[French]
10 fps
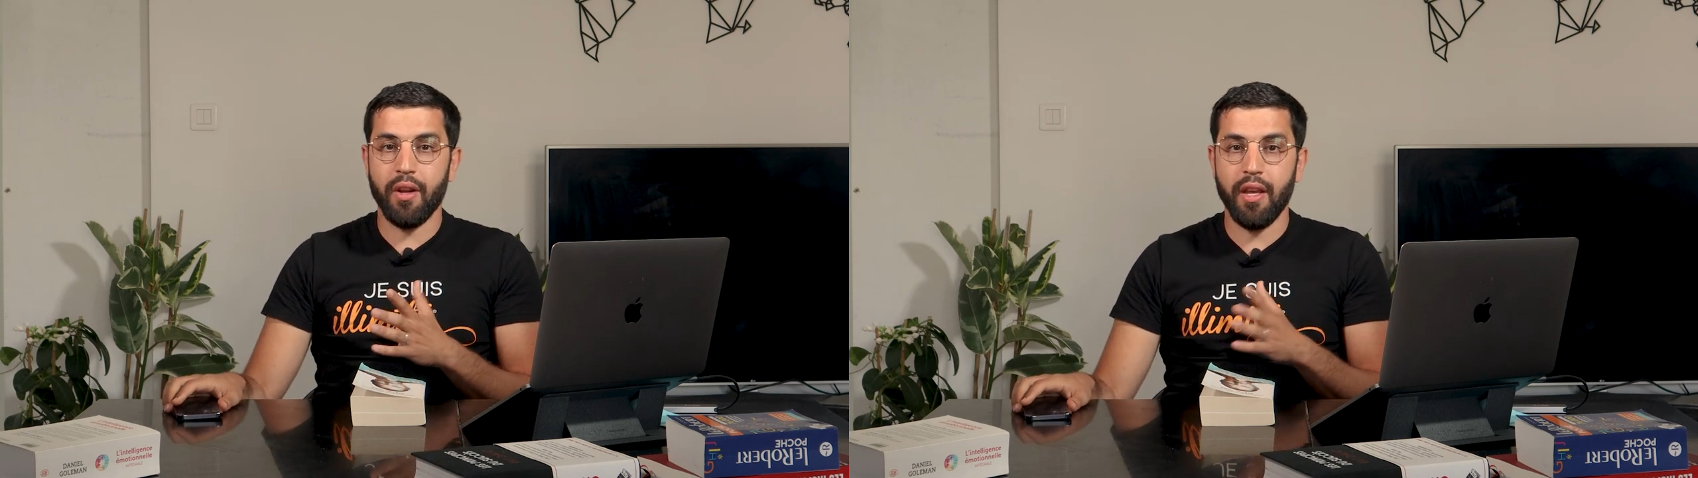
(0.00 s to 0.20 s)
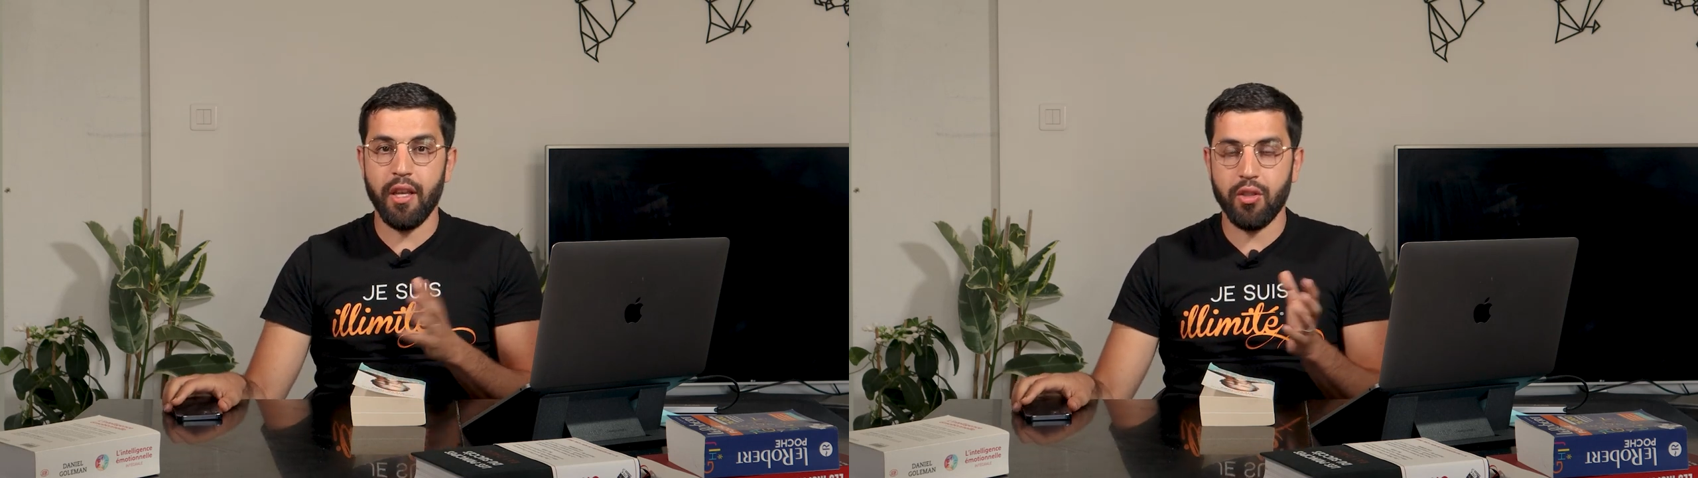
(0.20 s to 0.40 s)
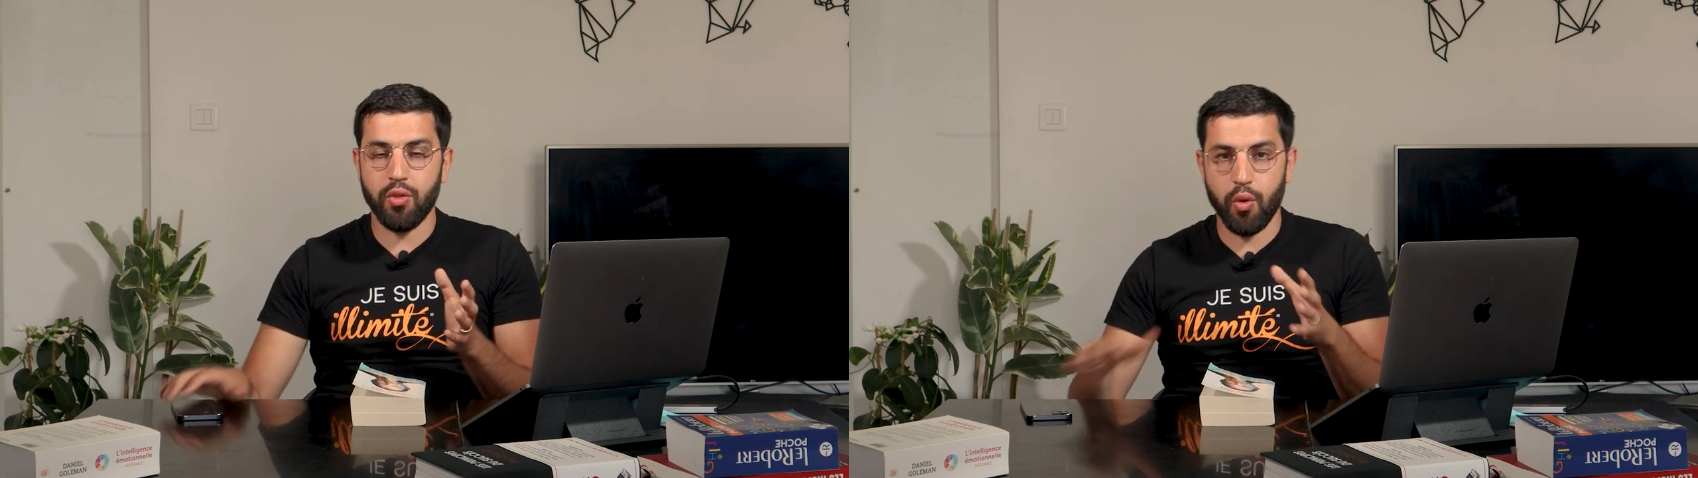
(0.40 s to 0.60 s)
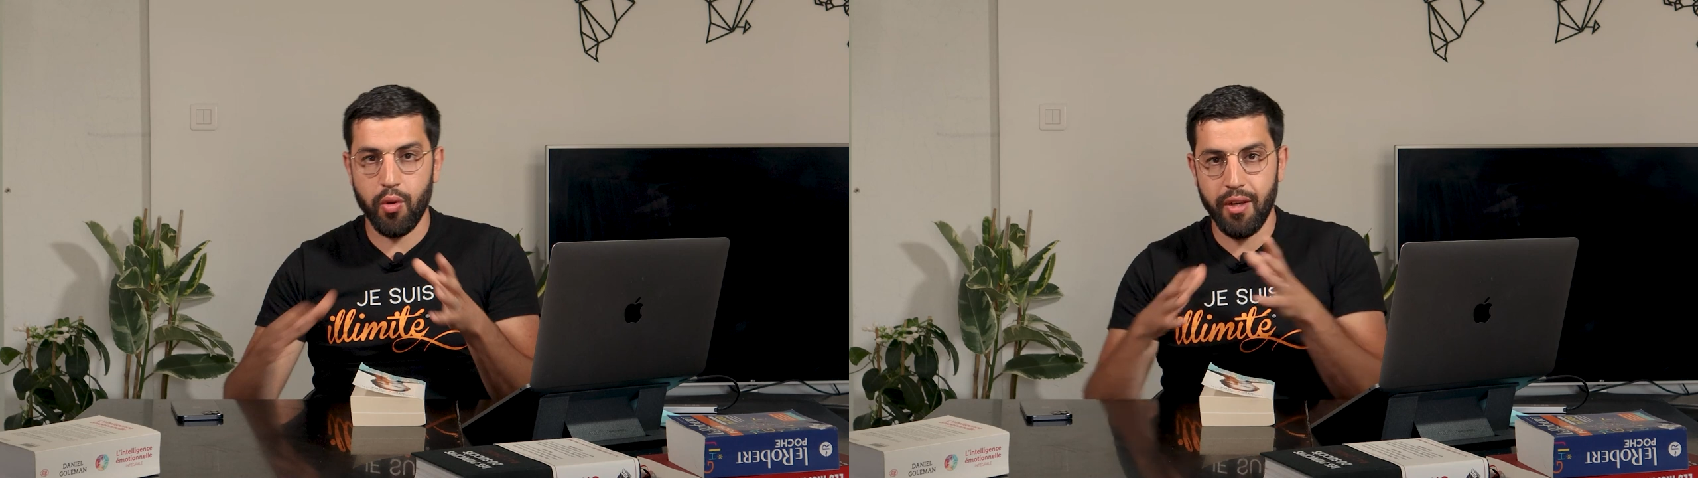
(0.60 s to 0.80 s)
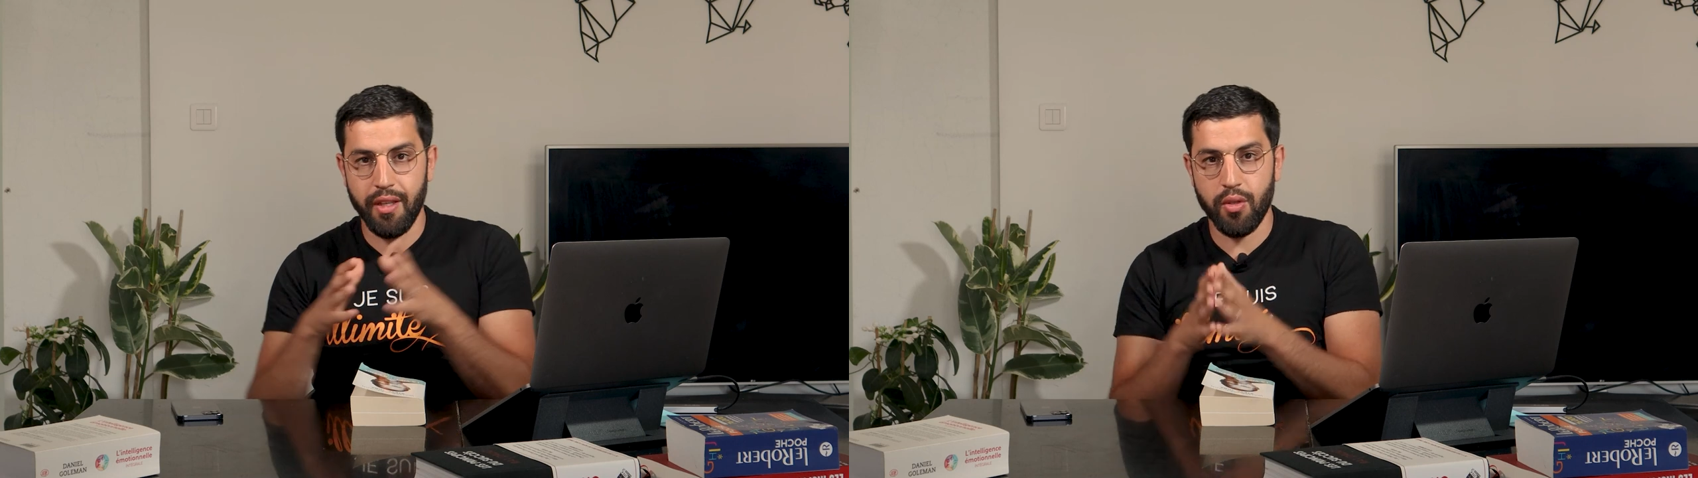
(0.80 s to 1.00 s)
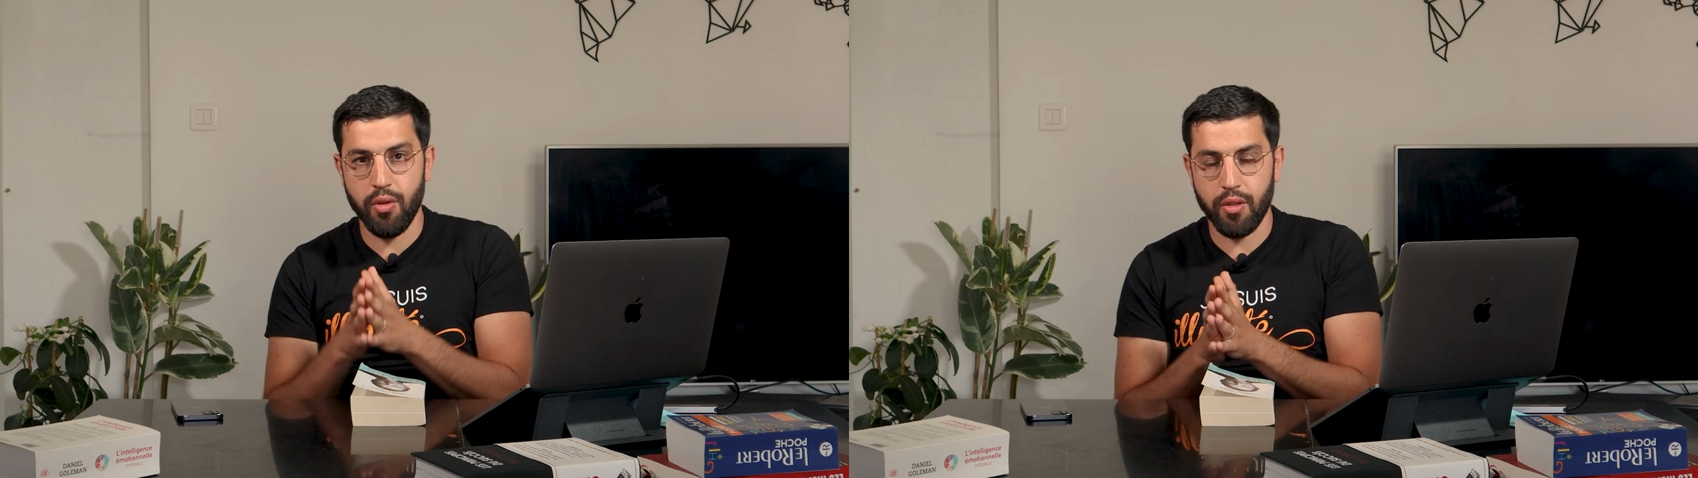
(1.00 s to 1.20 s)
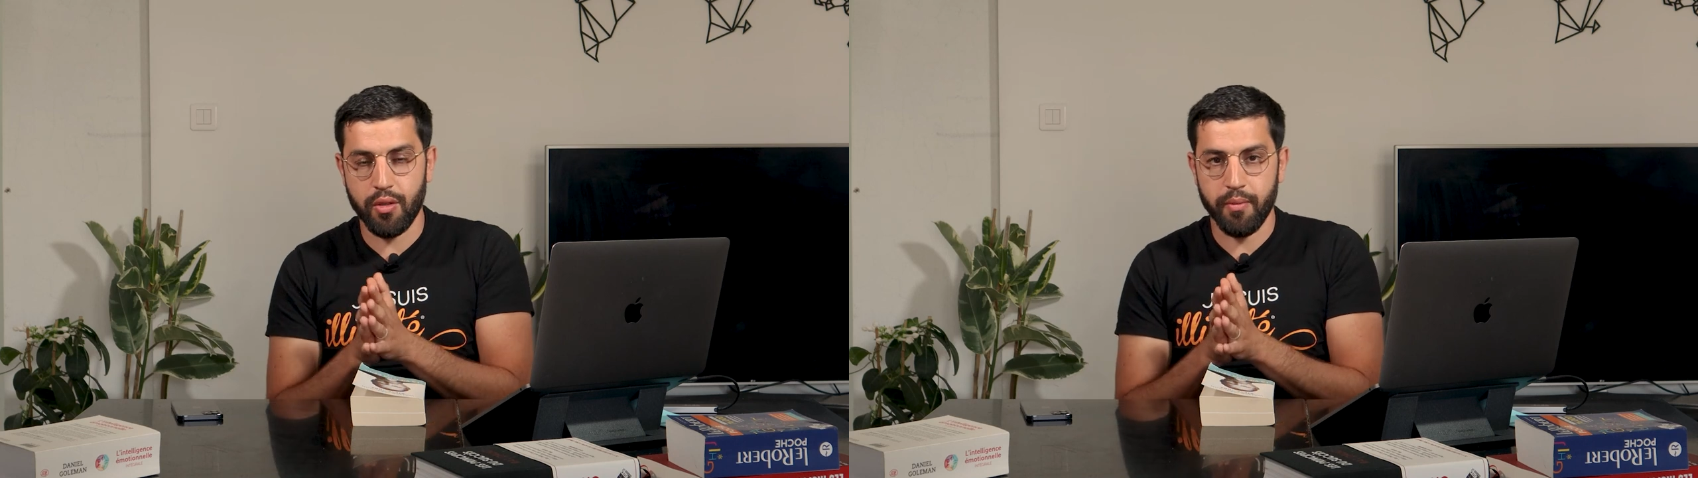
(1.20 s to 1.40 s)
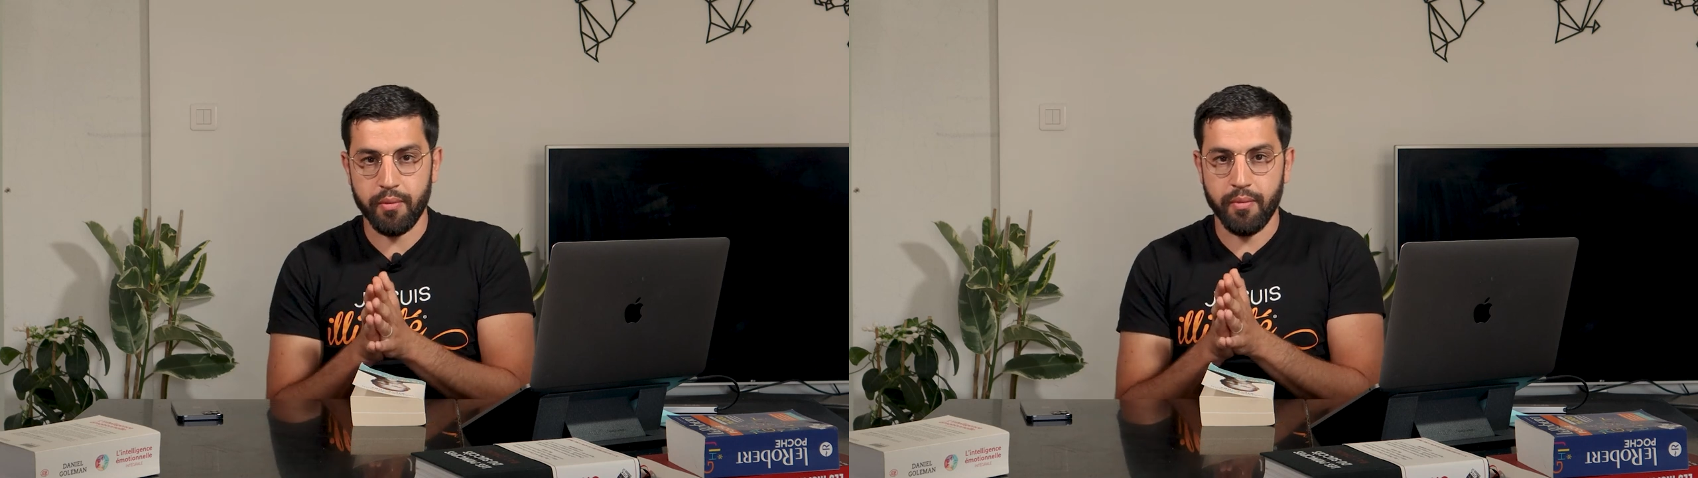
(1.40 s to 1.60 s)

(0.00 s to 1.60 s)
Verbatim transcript: est sur une liseuse,